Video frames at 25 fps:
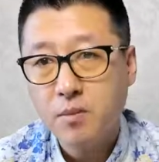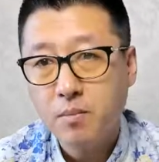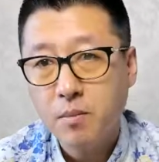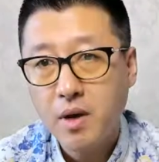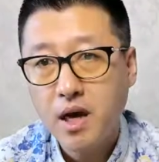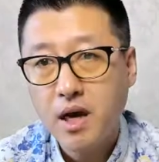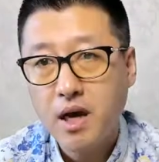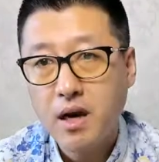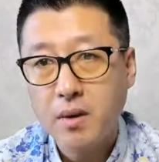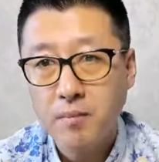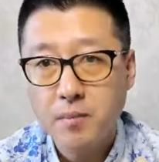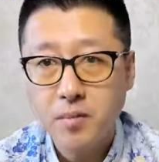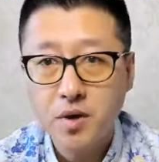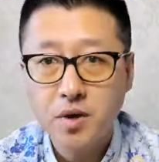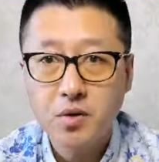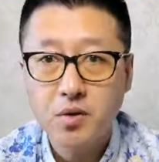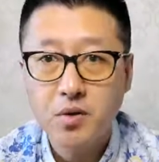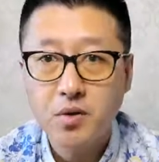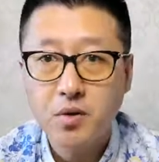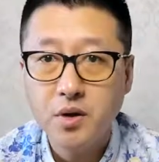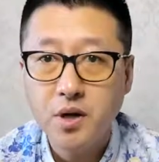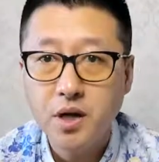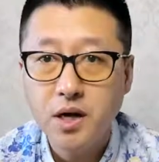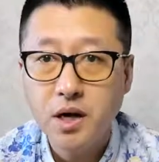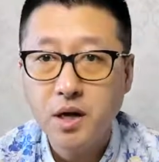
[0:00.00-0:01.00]
脉啊，没有
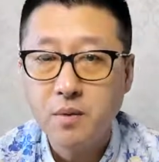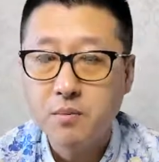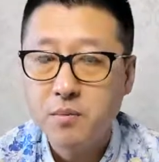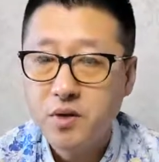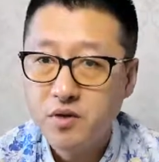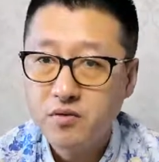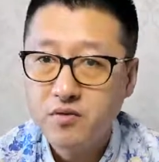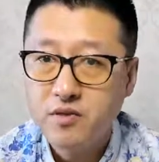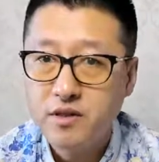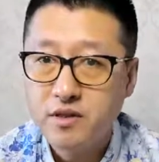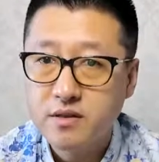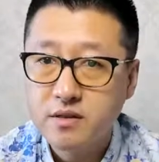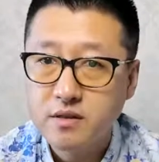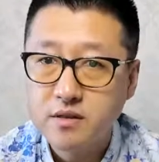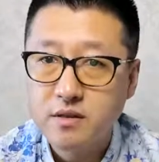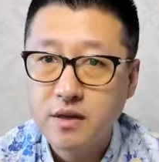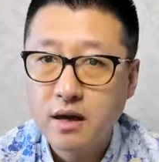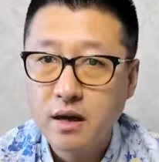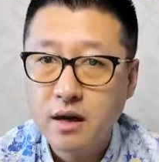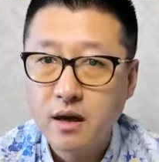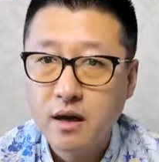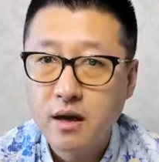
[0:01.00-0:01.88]
流量，没有粉丝啊，